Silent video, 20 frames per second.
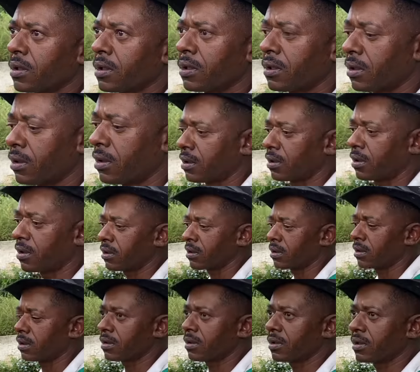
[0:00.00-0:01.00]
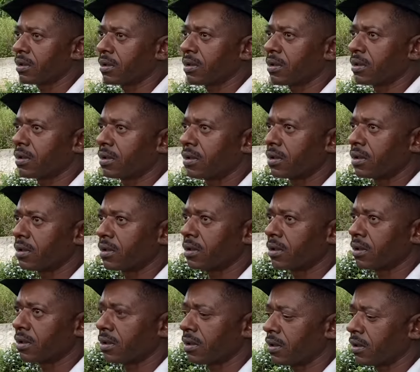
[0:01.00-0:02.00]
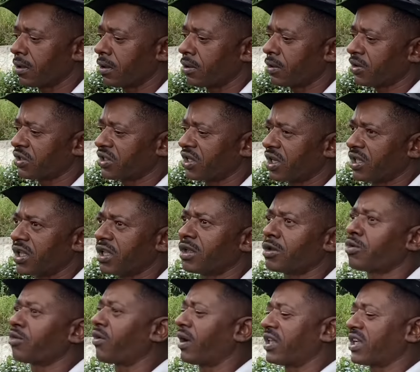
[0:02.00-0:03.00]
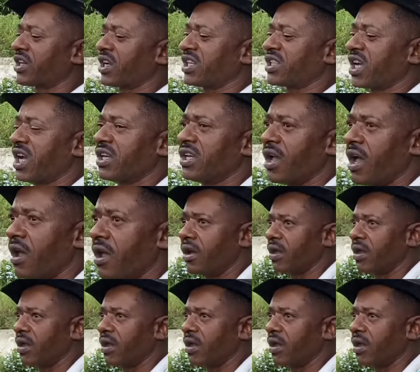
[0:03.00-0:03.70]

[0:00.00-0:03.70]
Aqui não se mata não, tu não já sabe não. Oxente, e tu vai deixar isso aí, é?